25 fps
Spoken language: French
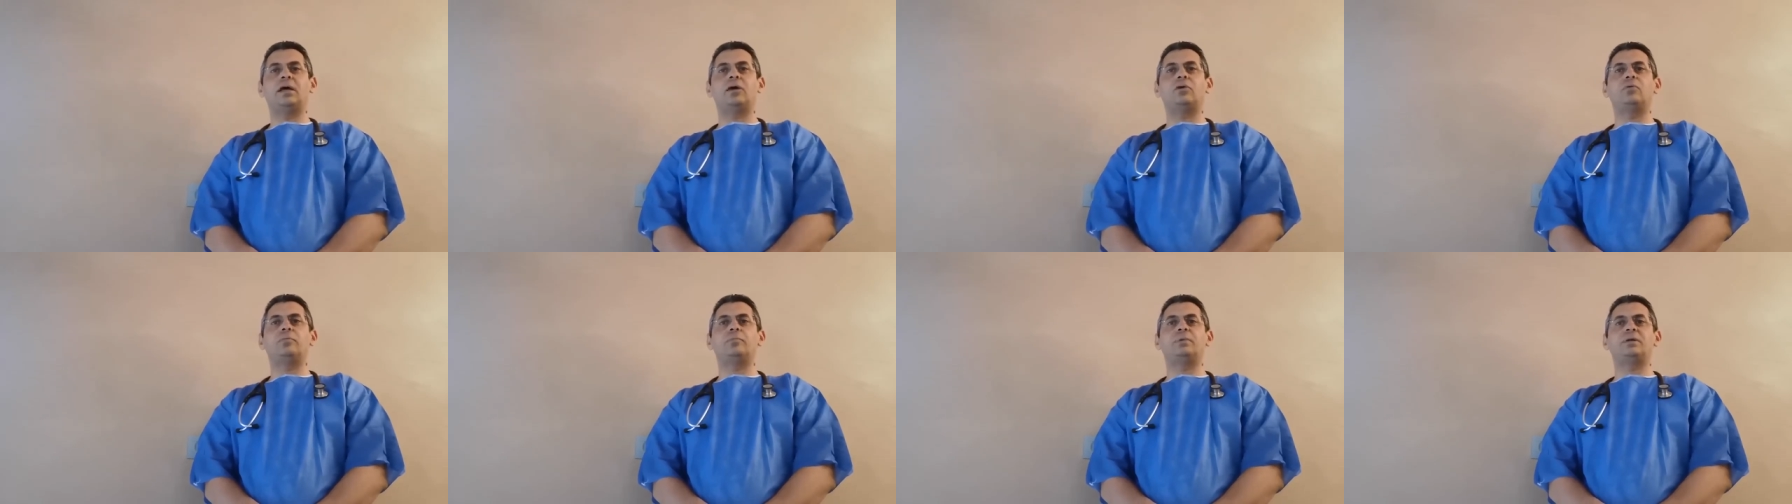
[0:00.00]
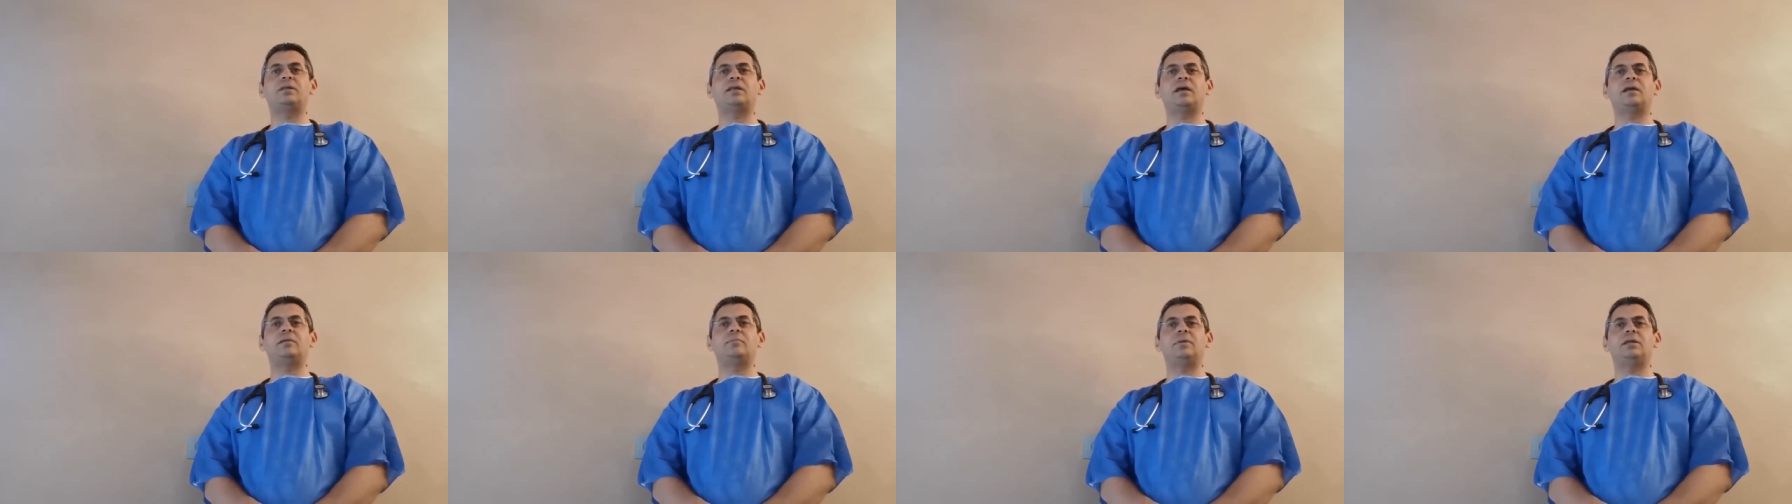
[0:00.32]
et à
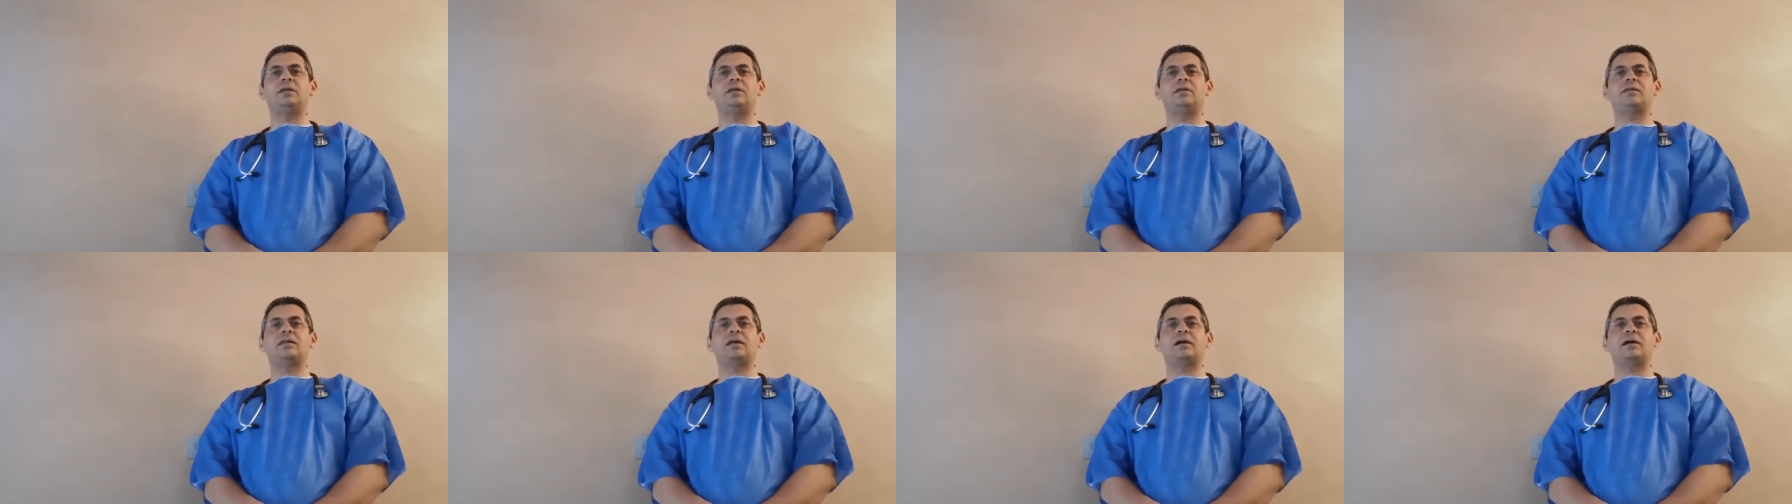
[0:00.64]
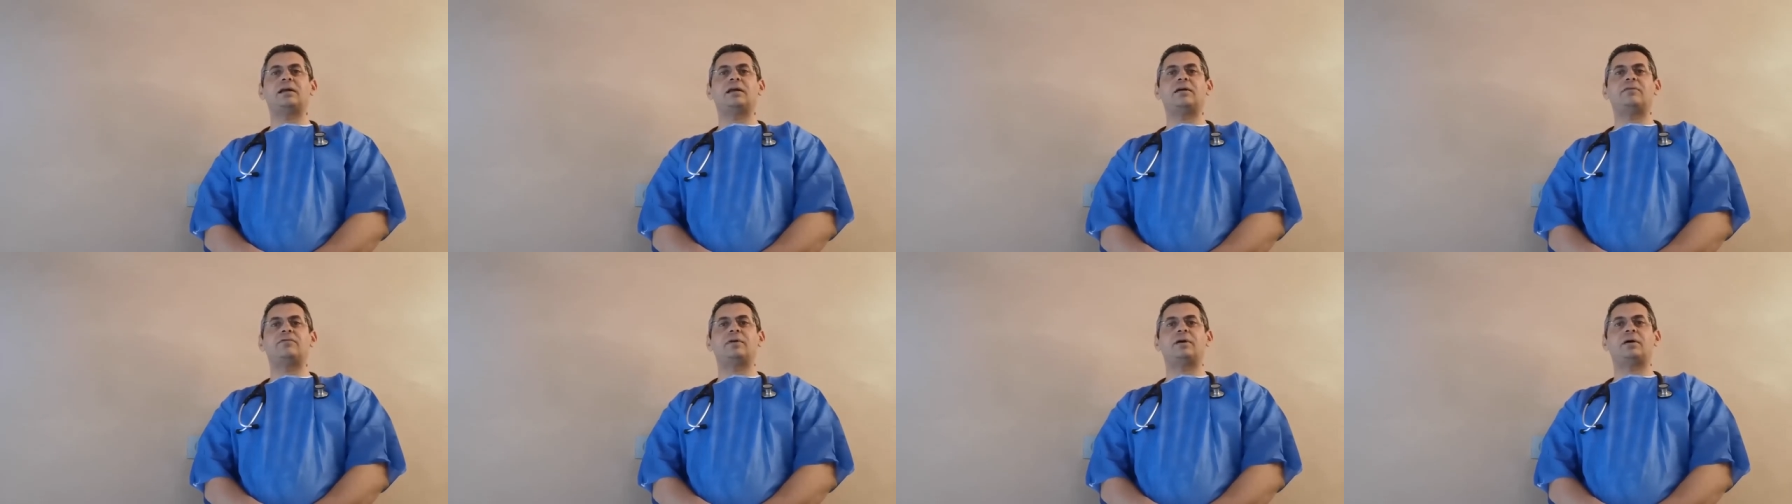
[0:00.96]
l'hôpital
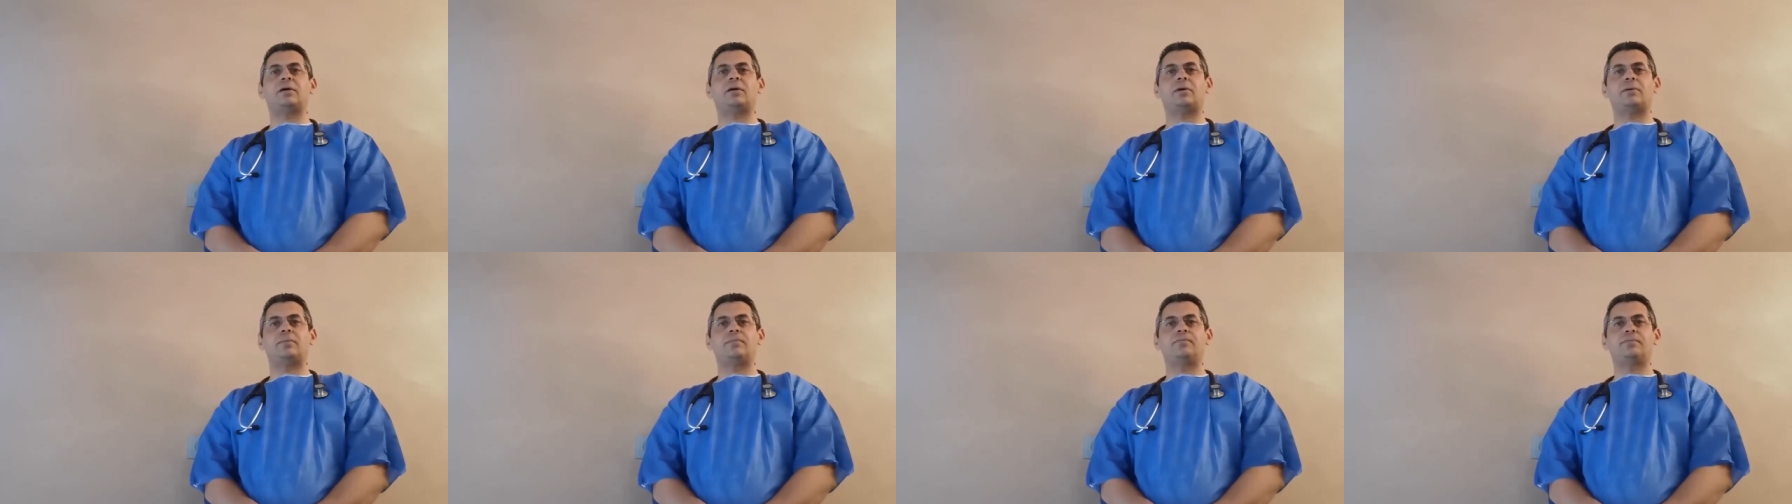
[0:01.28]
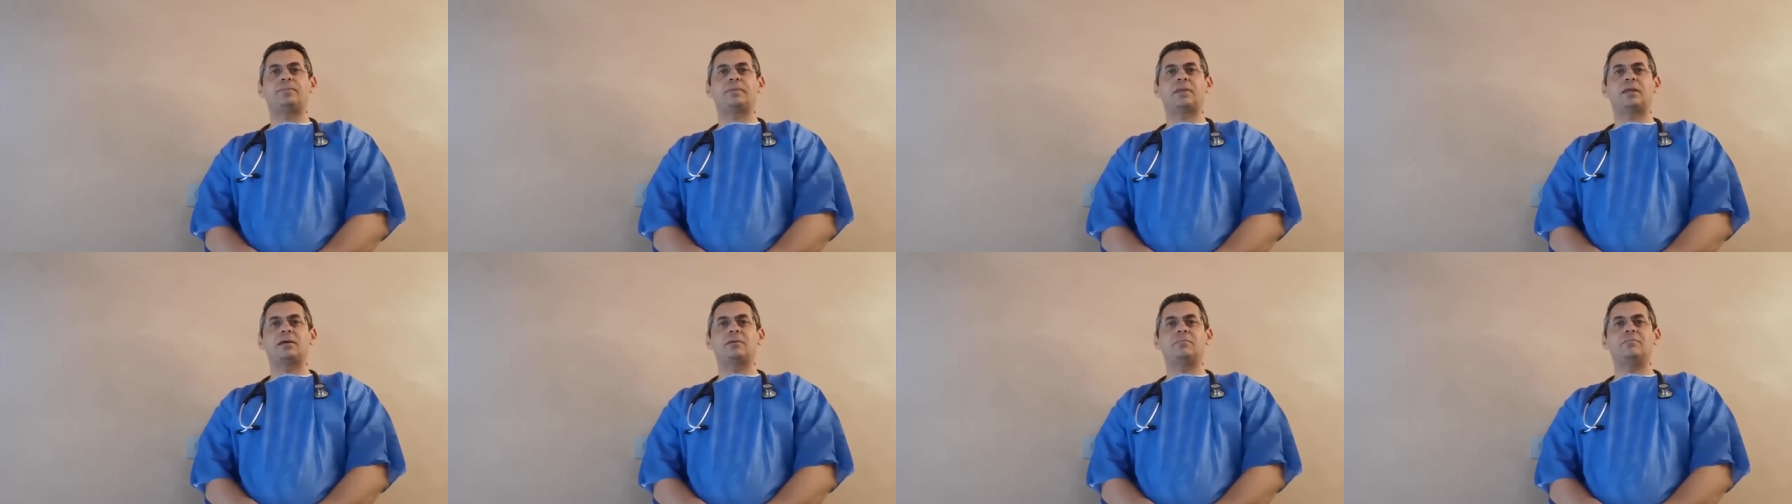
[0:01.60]
militaire Laveyron.